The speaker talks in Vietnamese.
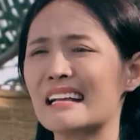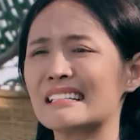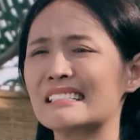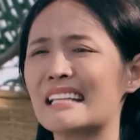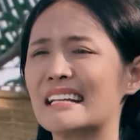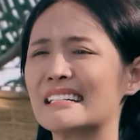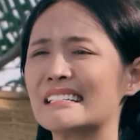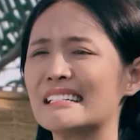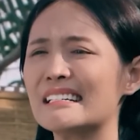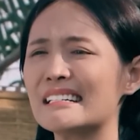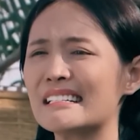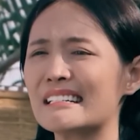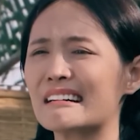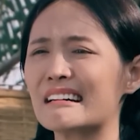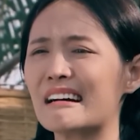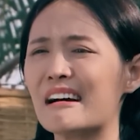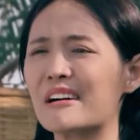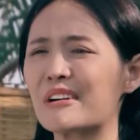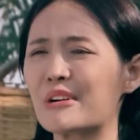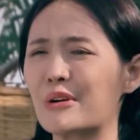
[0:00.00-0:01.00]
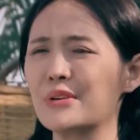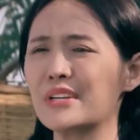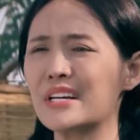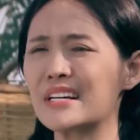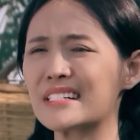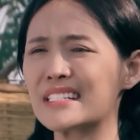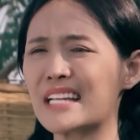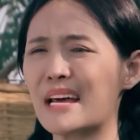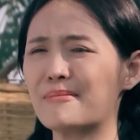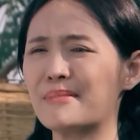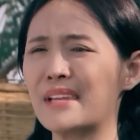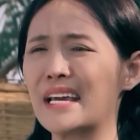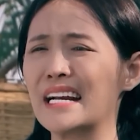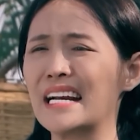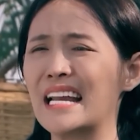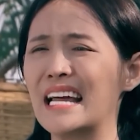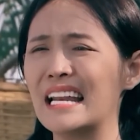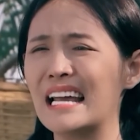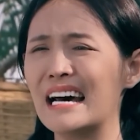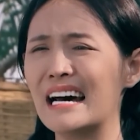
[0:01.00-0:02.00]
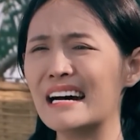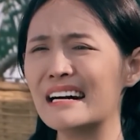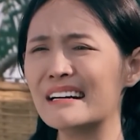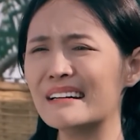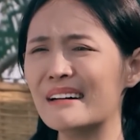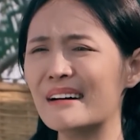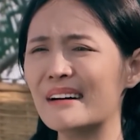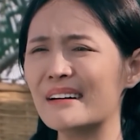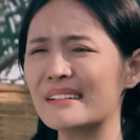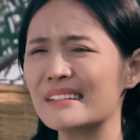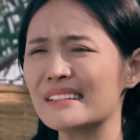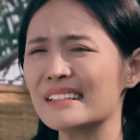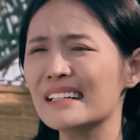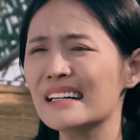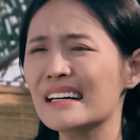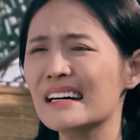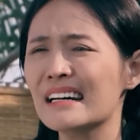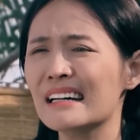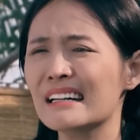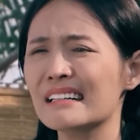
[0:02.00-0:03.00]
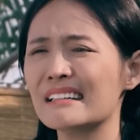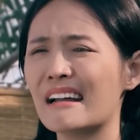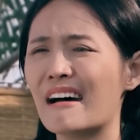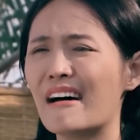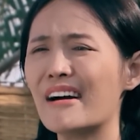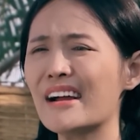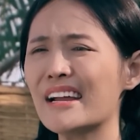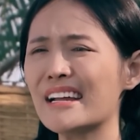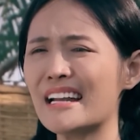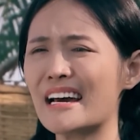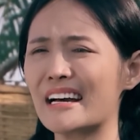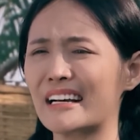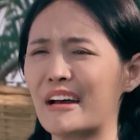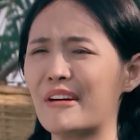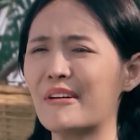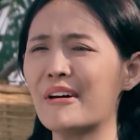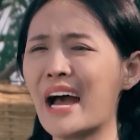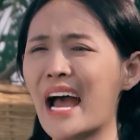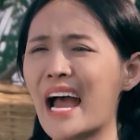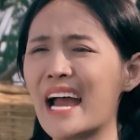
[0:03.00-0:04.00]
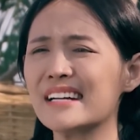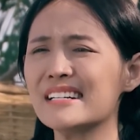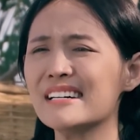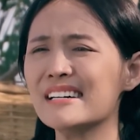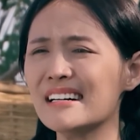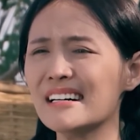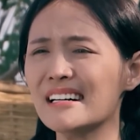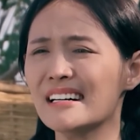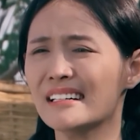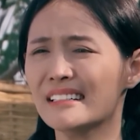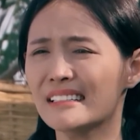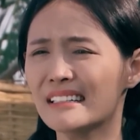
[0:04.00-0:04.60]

anh thành đưa cho con củ nhân sâm thiệt là lớn luôn nói là cậu hai đưa.